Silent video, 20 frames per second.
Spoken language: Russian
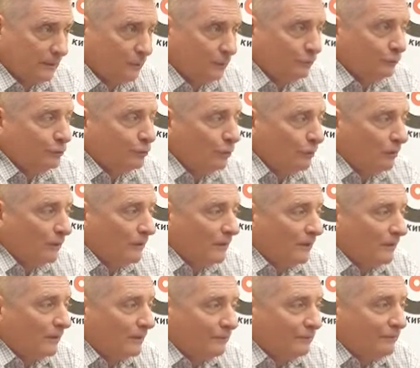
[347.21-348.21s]
Но
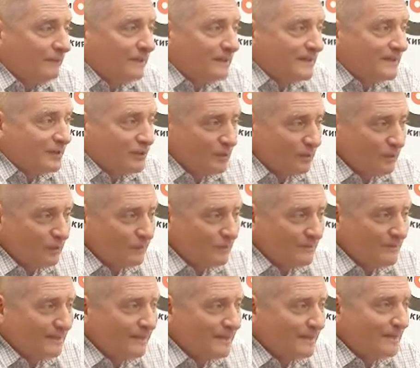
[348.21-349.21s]
вы, к сожалению,
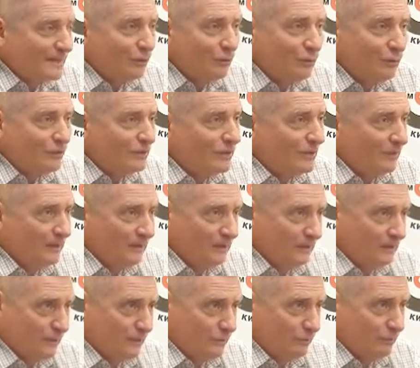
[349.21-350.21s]
за нас не ходите, не
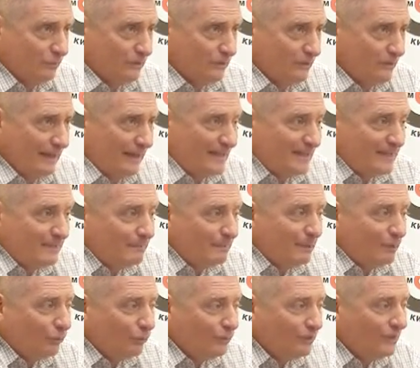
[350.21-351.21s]
голосуете. А если
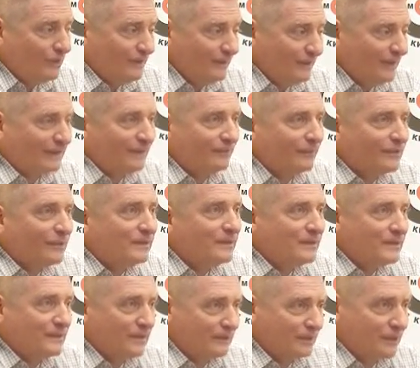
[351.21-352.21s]
приходите, этого
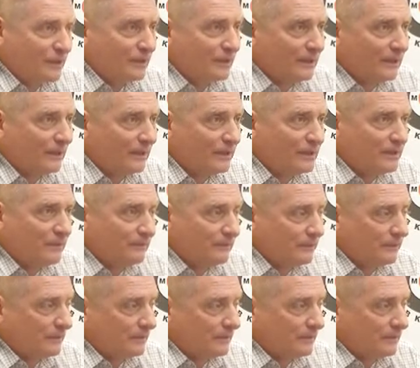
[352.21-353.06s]
недостаточно количества.